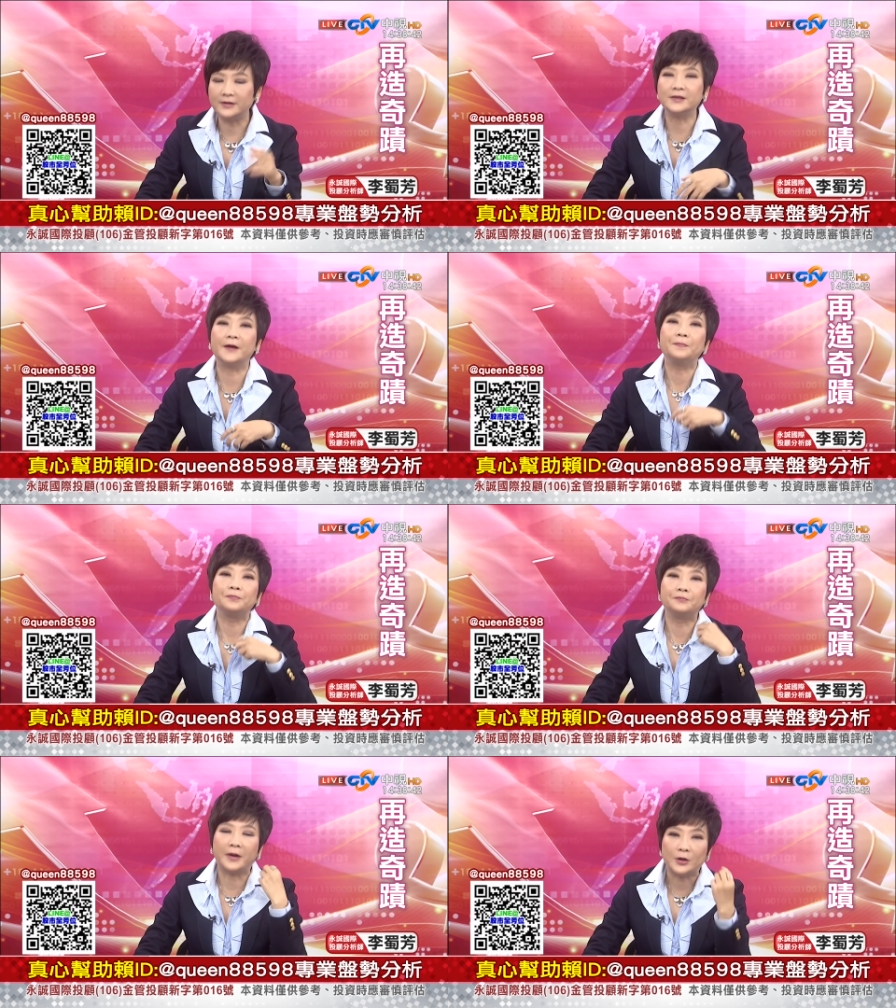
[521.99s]
而且
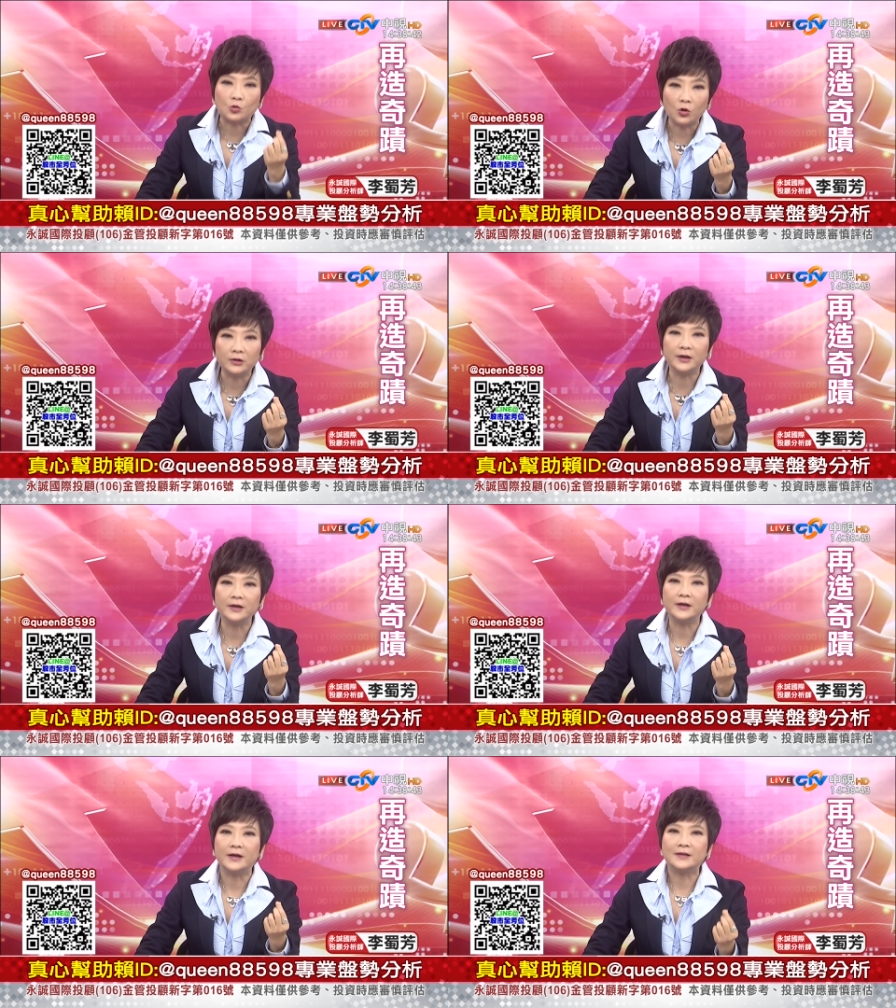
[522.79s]
美国呢，
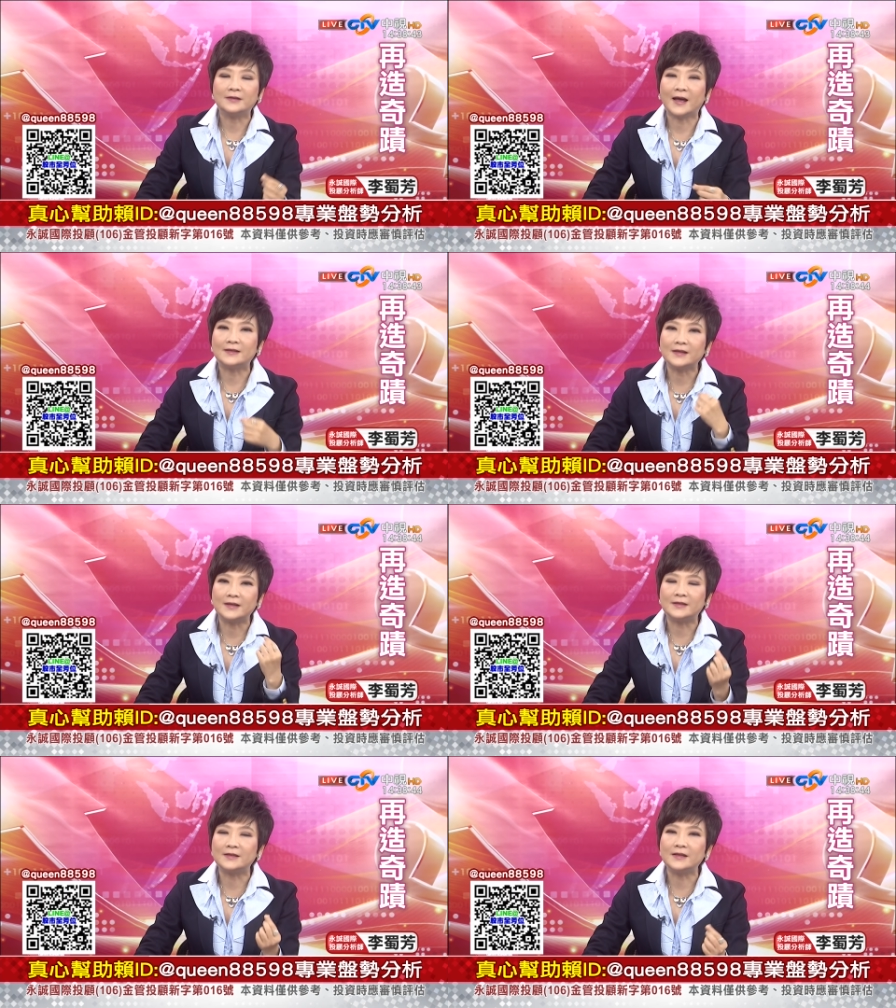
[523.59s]
在这
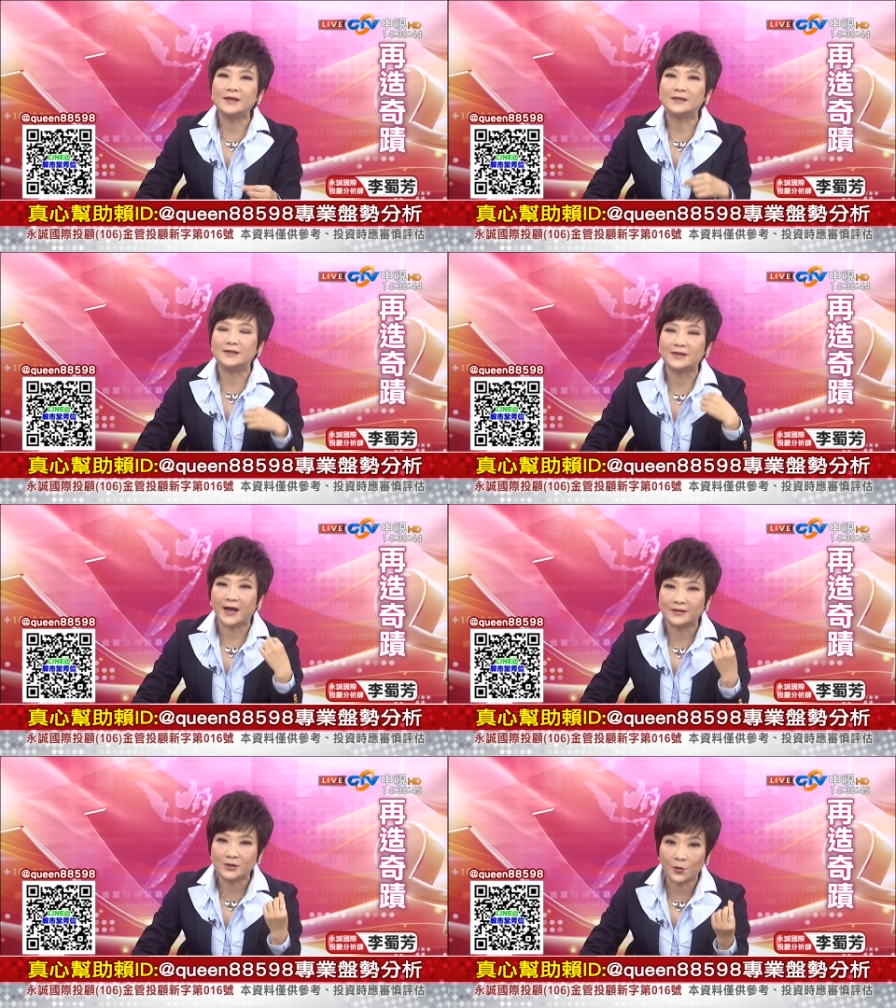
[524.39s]
一次一直
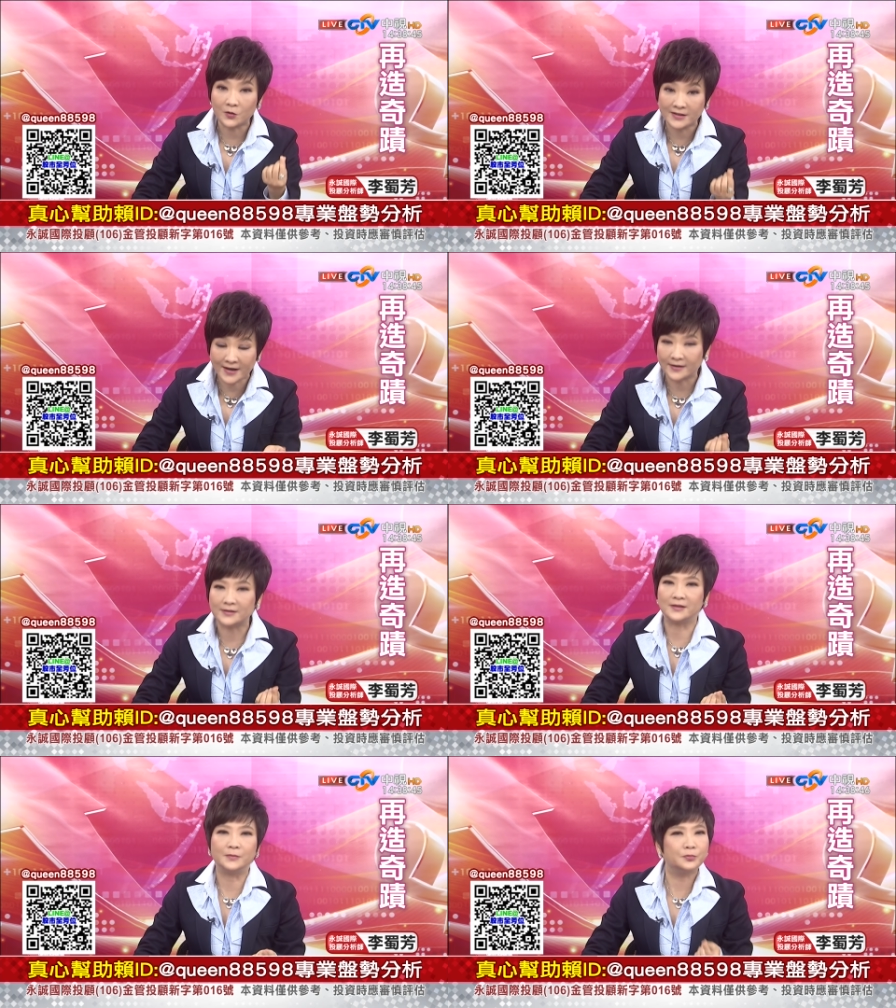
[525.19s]
在叫降
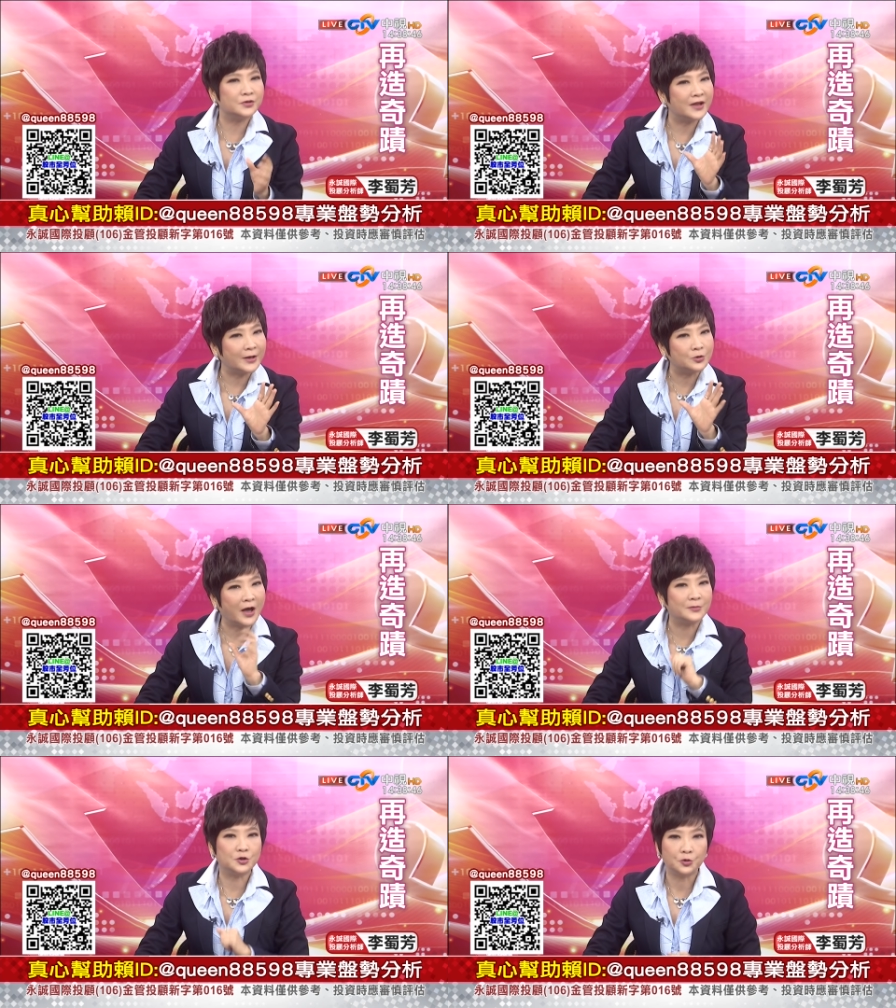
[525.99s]
息，不是来自于
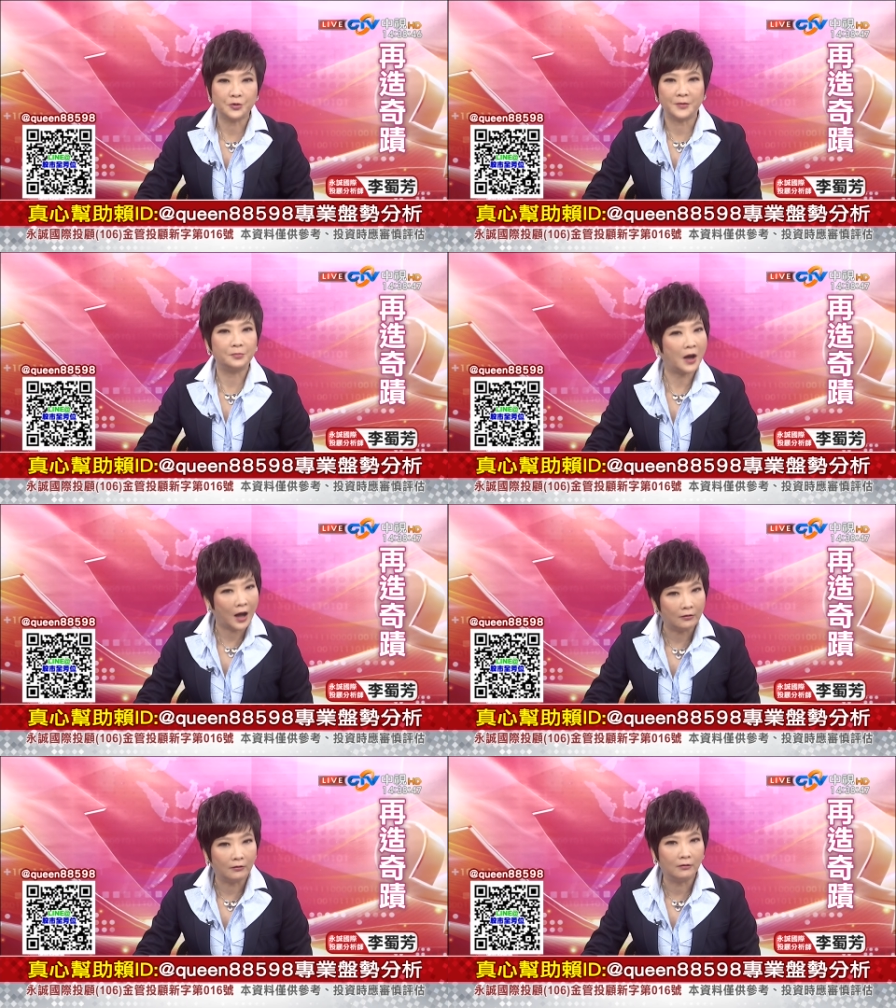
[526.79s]
他们就业不
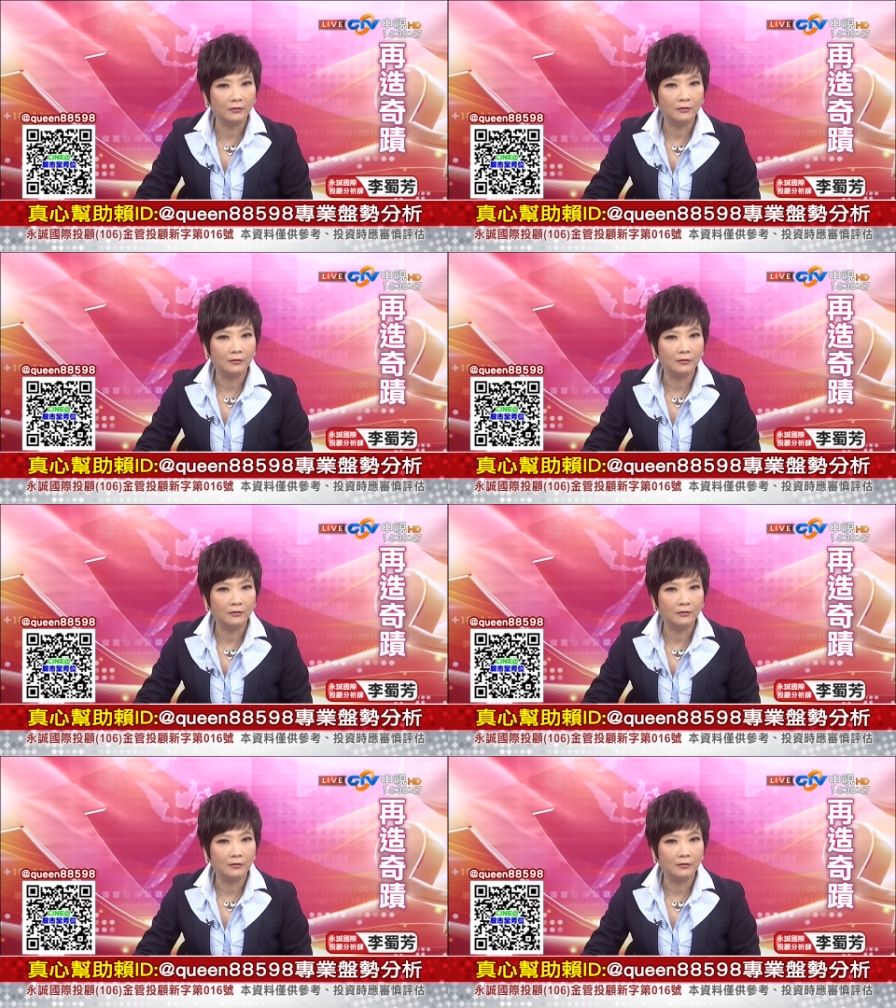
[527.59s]
好哦，